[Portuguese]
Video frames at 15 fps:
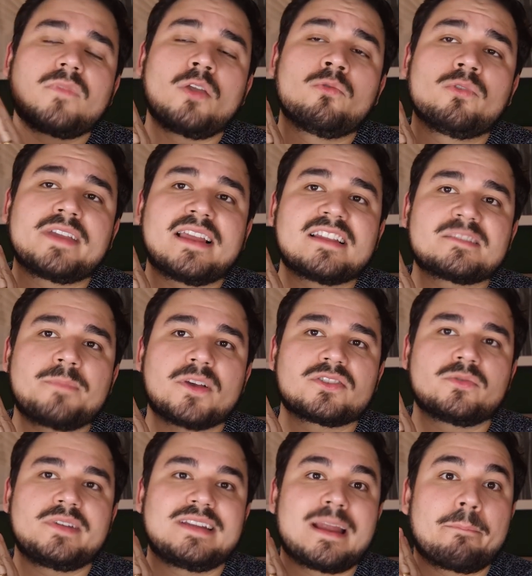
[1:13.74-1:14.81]
com que elas
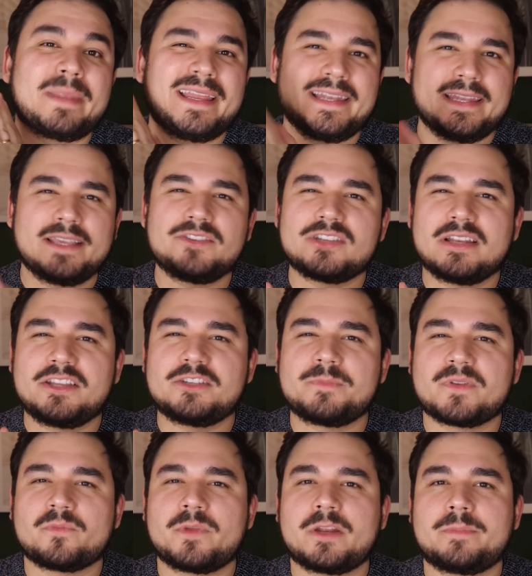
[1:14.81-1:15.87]
possam ir na playlist ali de
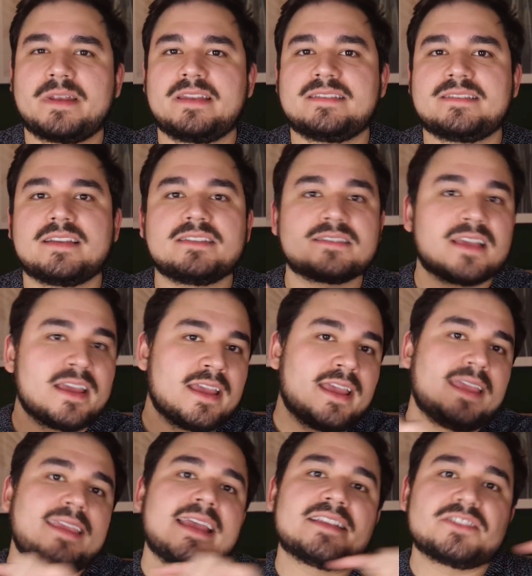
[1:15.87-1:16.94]
perfumaria para iniciantes
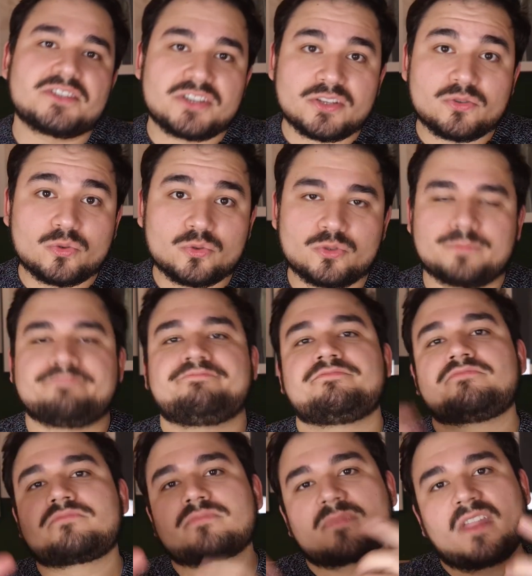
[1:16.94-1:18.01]
e assistir tudo,
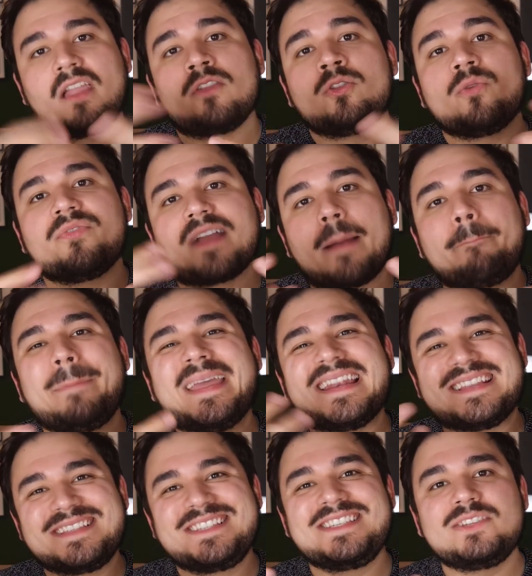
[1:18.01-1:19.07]
não ficar
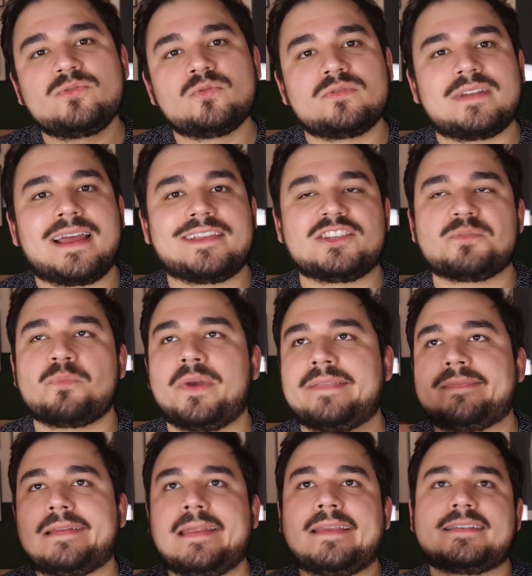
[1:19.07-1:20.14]
perdido, né? Tipo
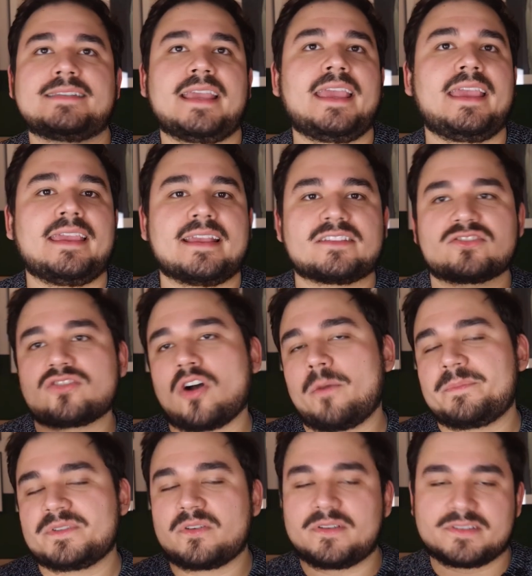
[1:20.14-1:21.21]
entre resenhas,
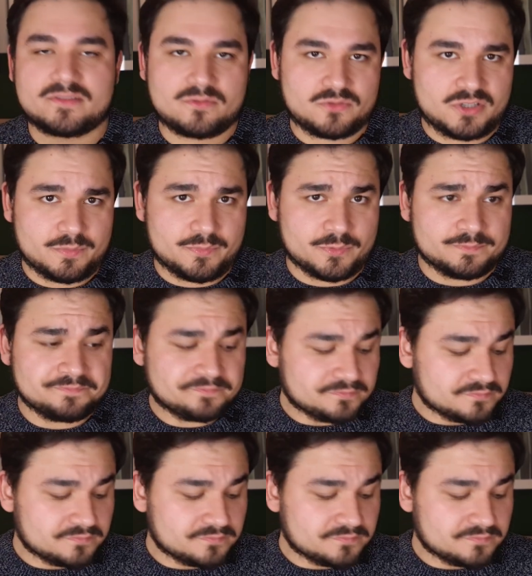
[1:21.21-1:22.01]
tops, coisas do tipo.